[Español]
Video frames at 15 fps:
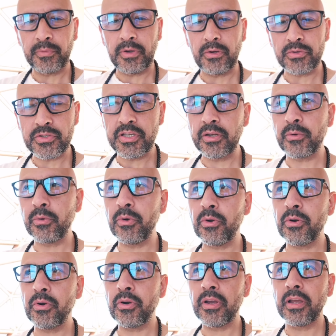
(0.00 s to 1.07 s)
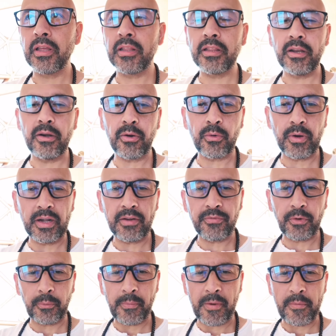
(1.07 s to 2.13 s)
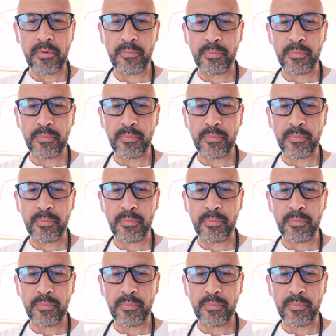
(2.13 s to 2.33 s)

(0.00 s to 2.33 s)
Los círculos eh, de los cuales formamos